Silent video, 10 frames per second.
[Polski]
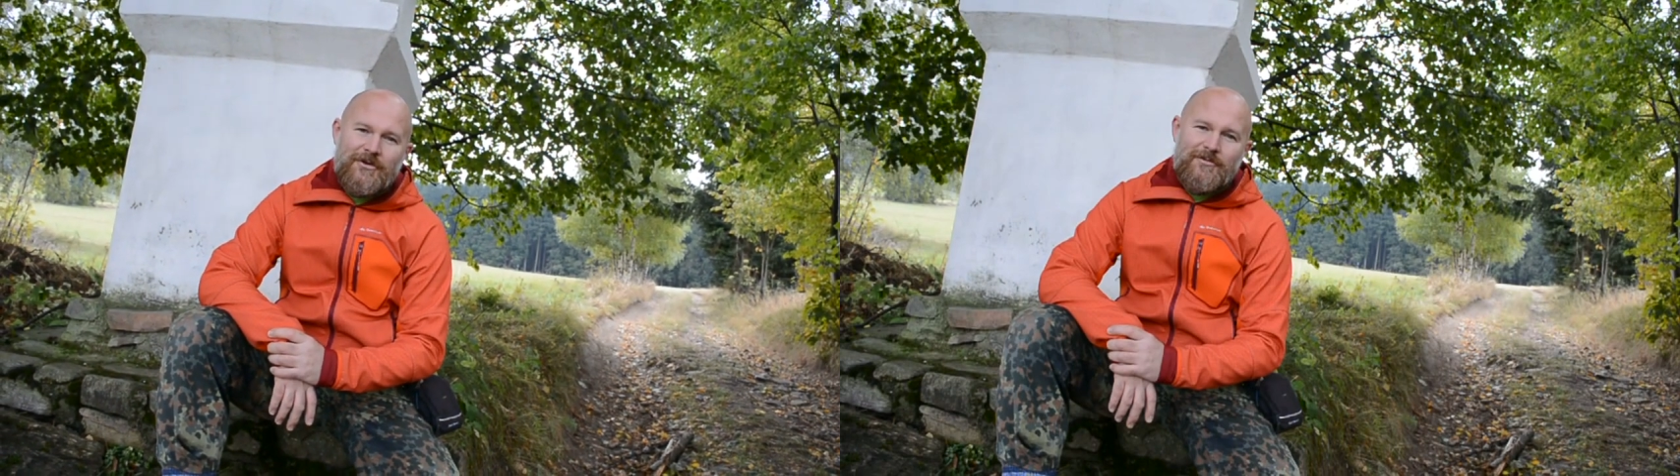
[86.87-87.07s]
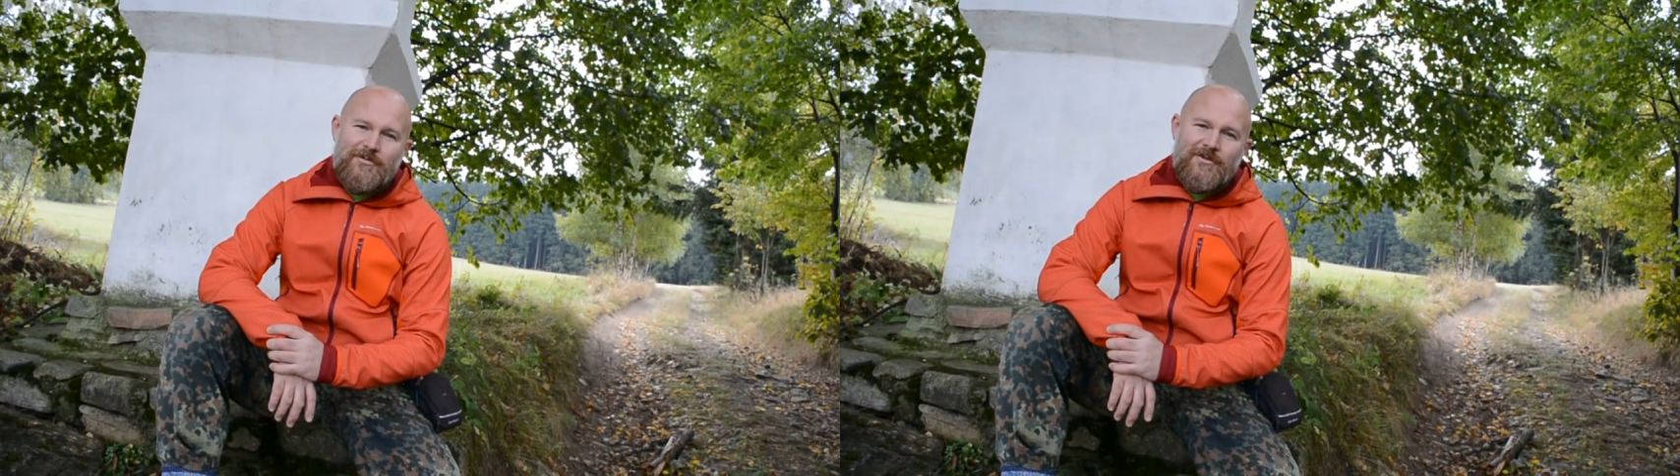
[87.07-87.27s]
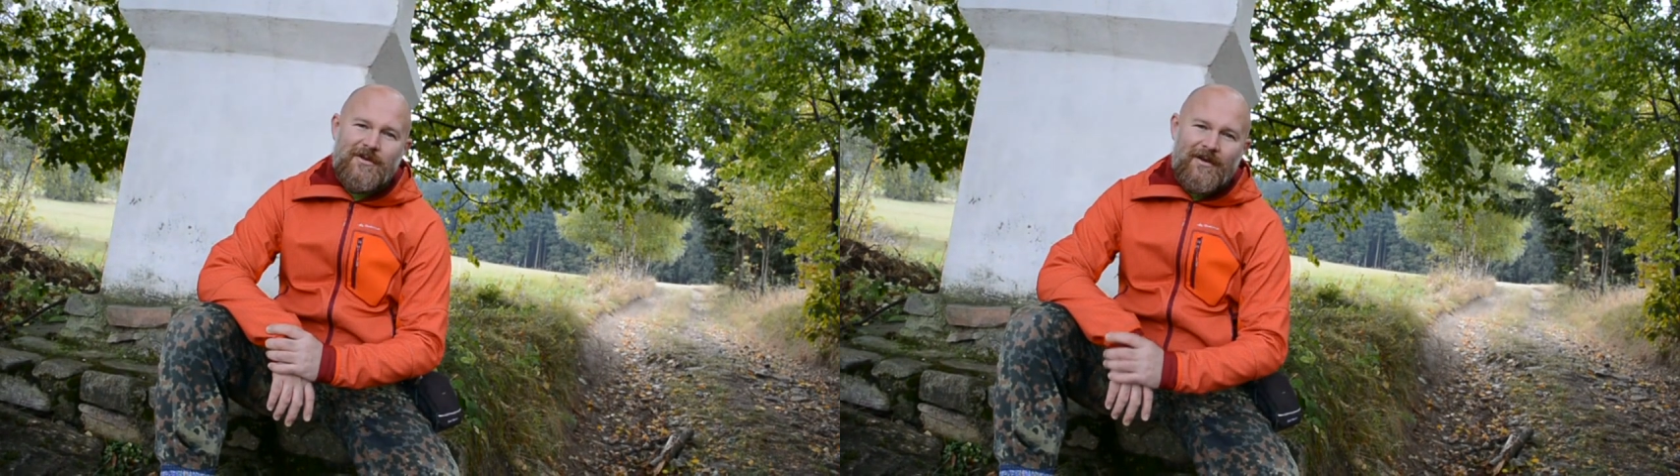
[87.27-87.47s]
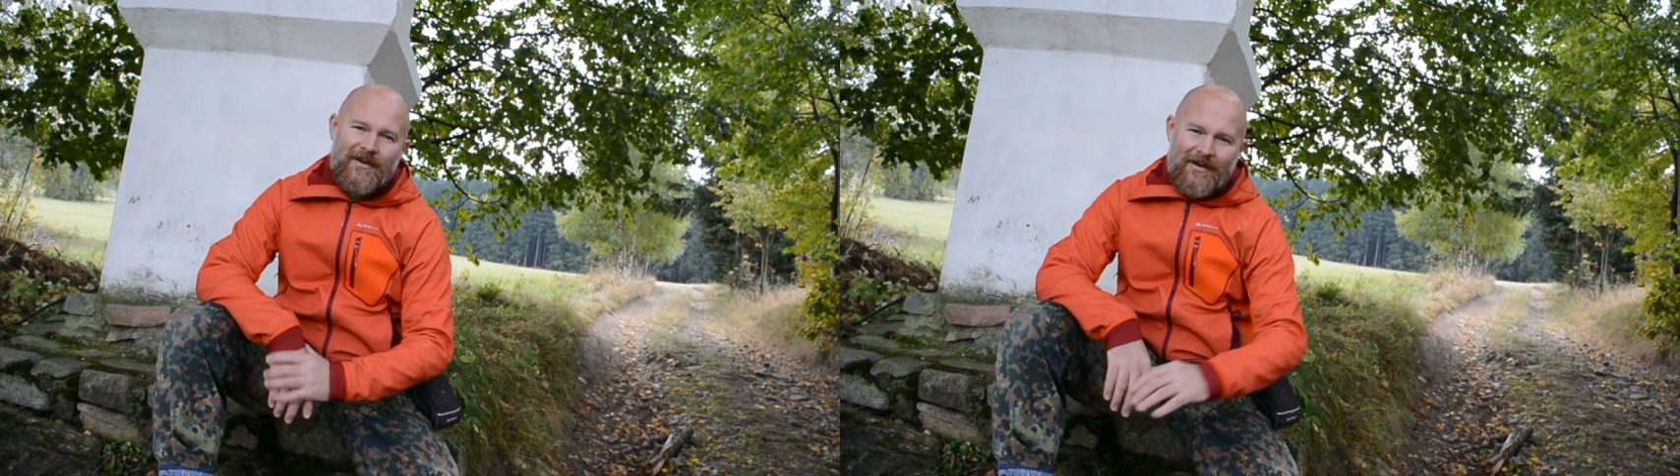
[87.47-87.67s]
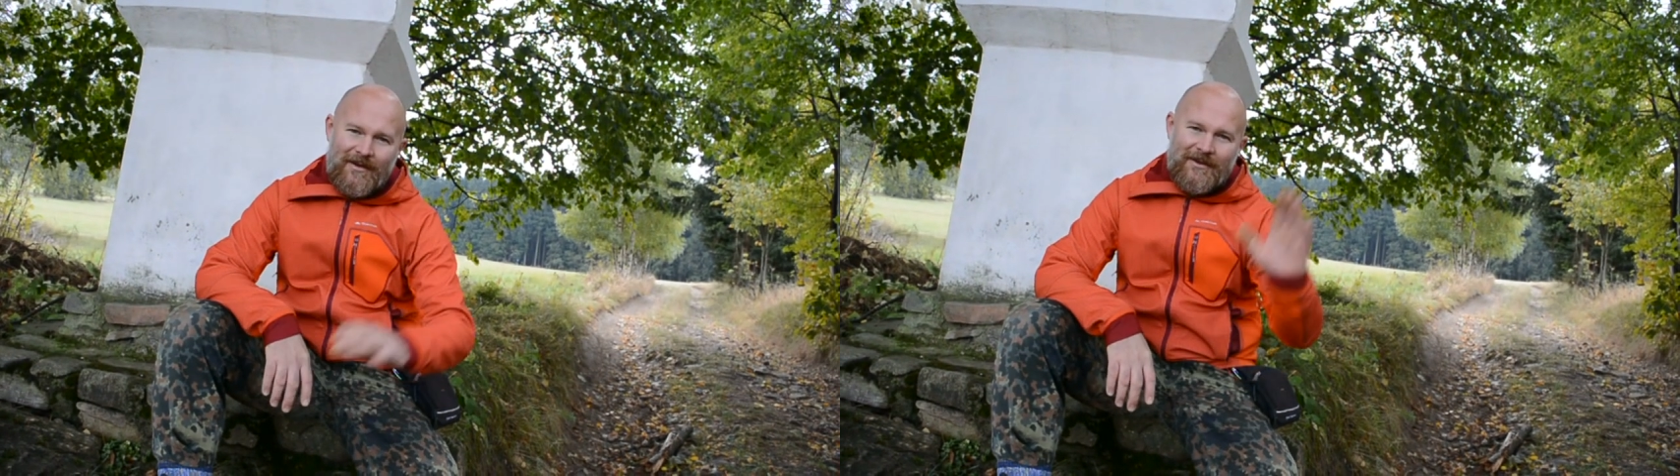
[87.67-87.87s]
Hołuj.
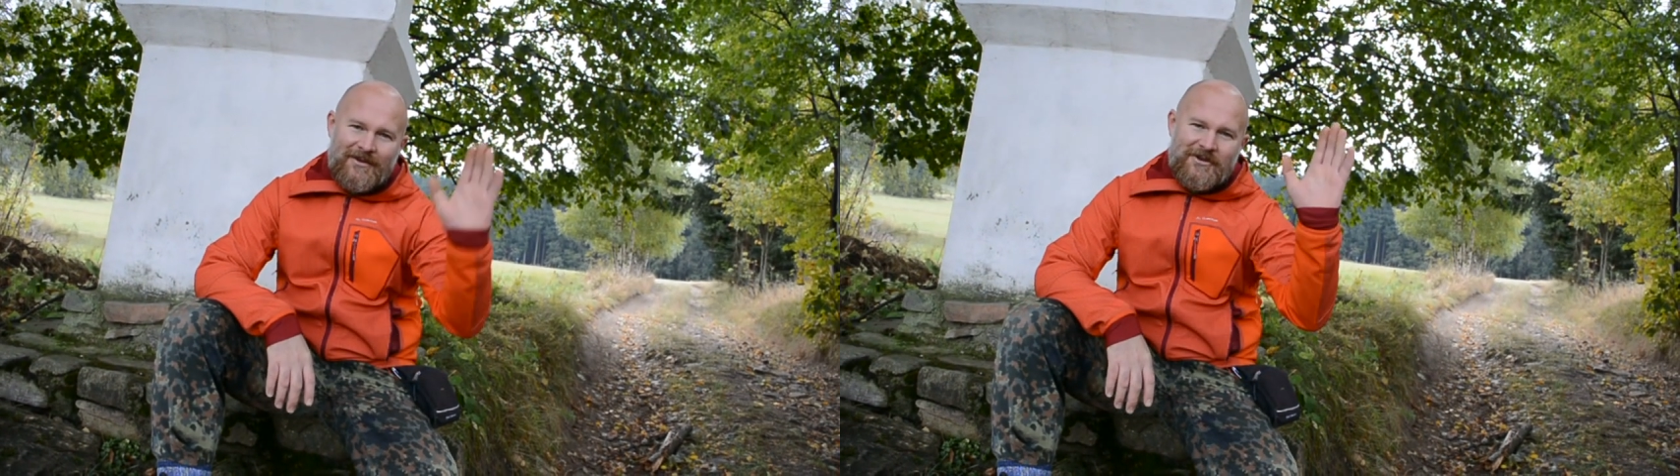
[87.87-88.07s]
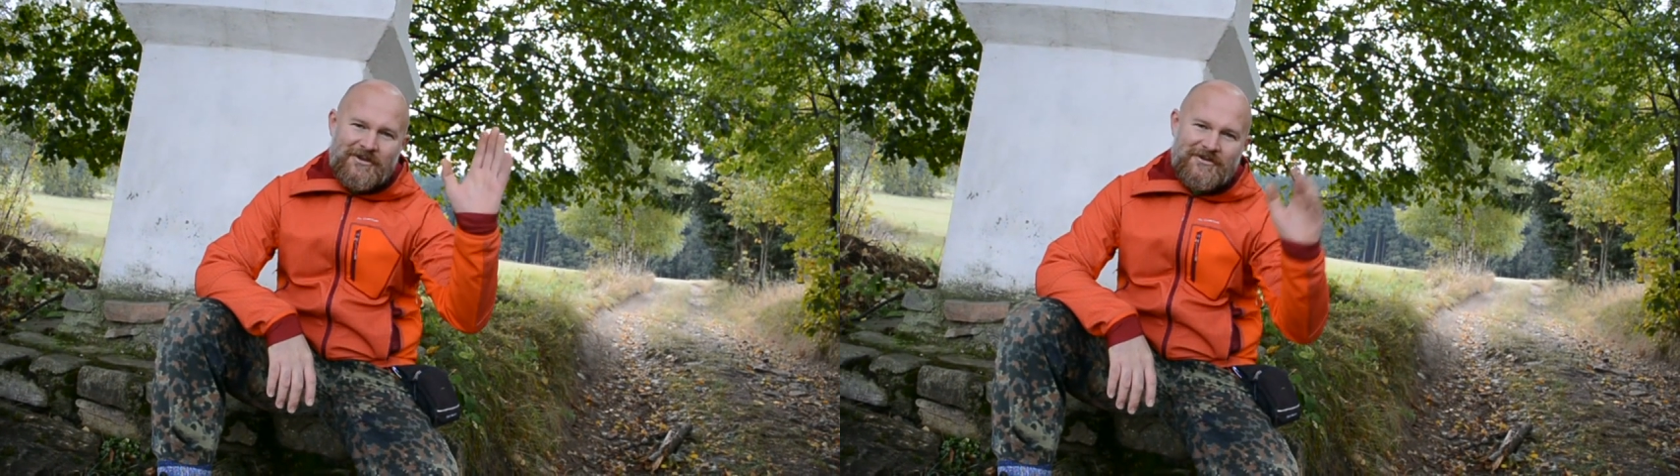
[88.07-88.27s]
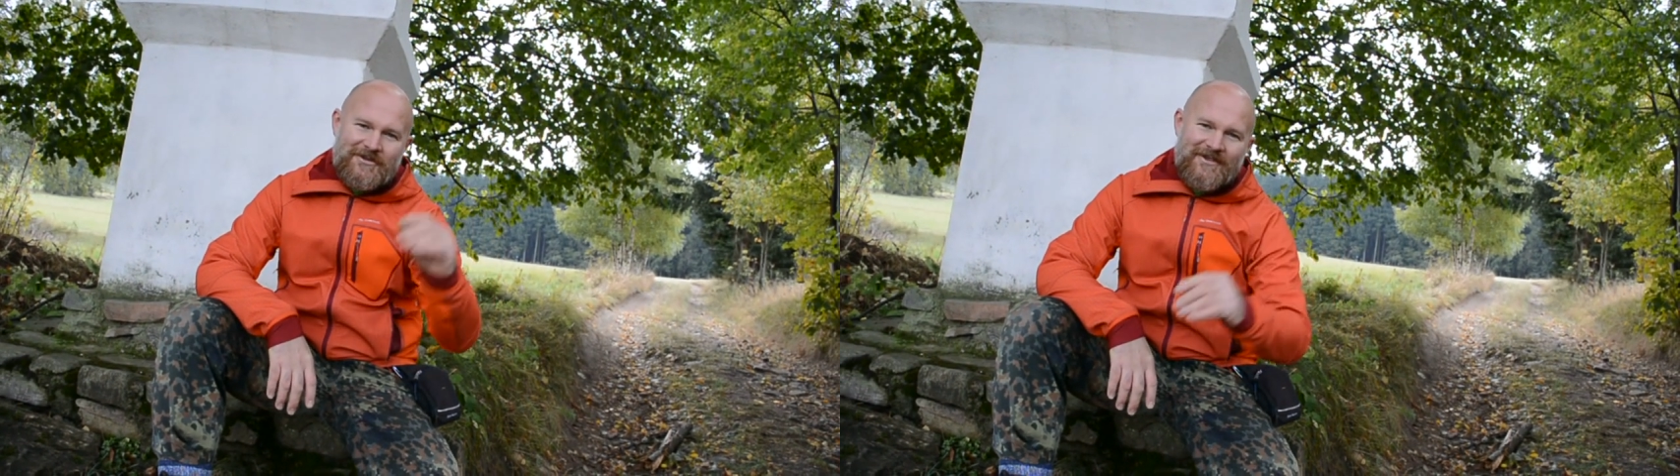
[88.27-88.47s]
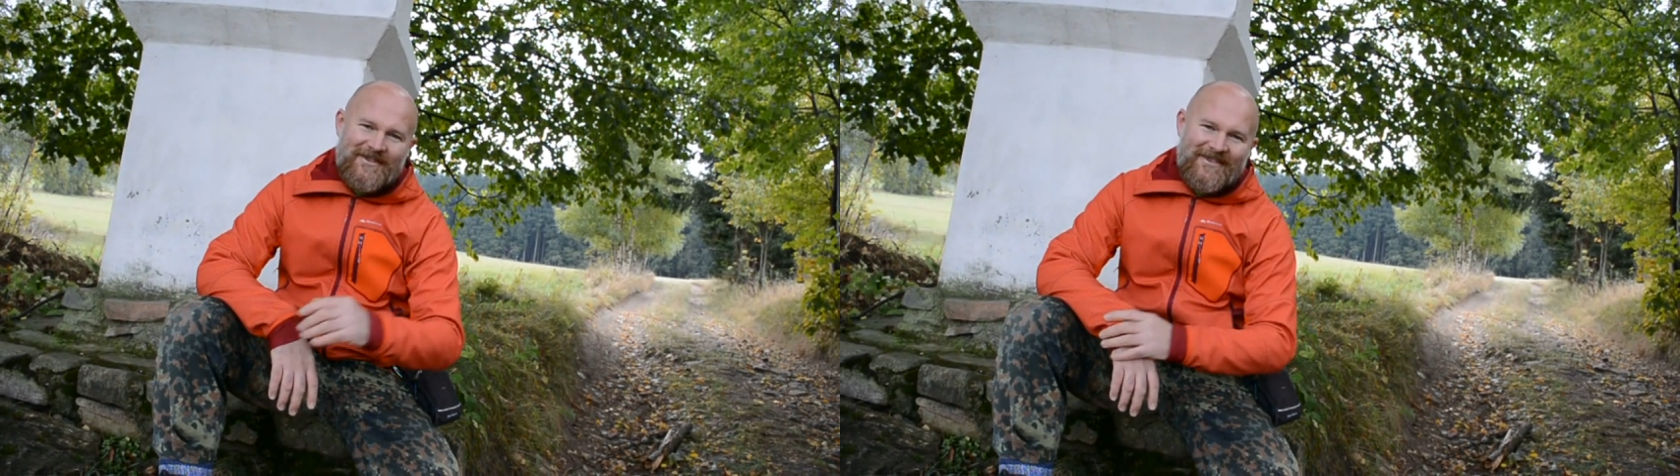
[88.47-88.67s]
Cześć.